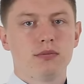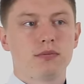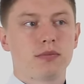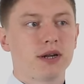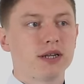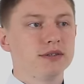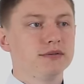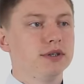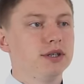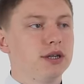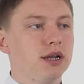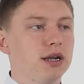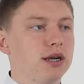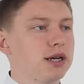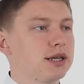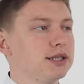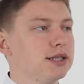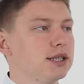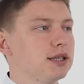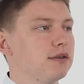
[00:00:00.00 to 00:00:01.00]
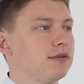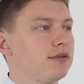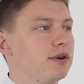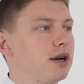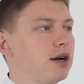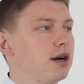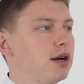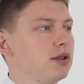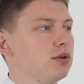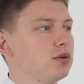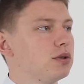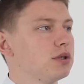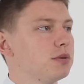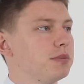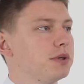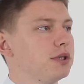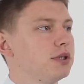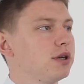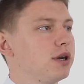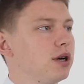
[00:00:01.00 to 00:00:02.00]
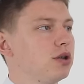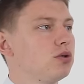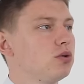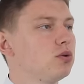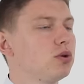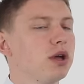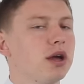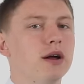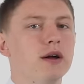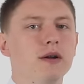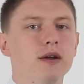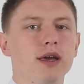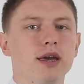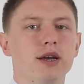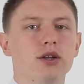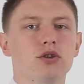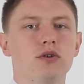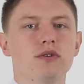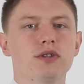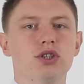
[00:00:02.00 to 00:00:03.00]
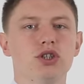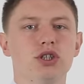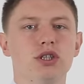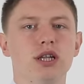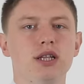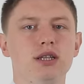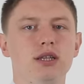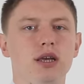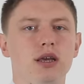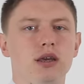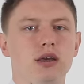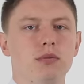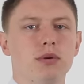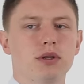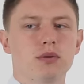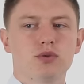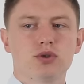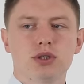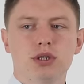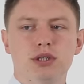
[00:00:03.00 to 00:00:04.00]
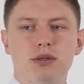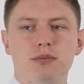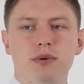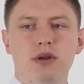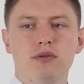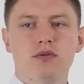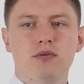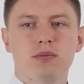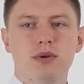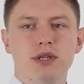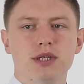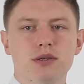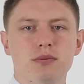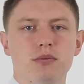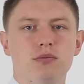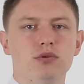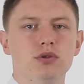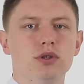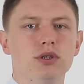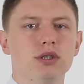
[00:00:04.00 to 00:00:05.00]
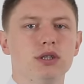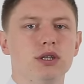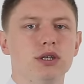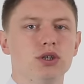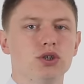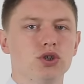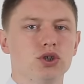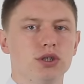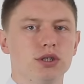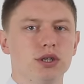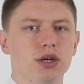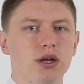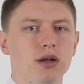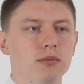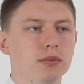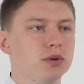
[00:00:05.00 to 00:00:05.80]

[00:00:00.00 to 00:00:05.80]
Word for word: Производители корсетов радуются, потирают руки и готовятся считать деньги, потому что теперь вы, в принципе, будете на них жить.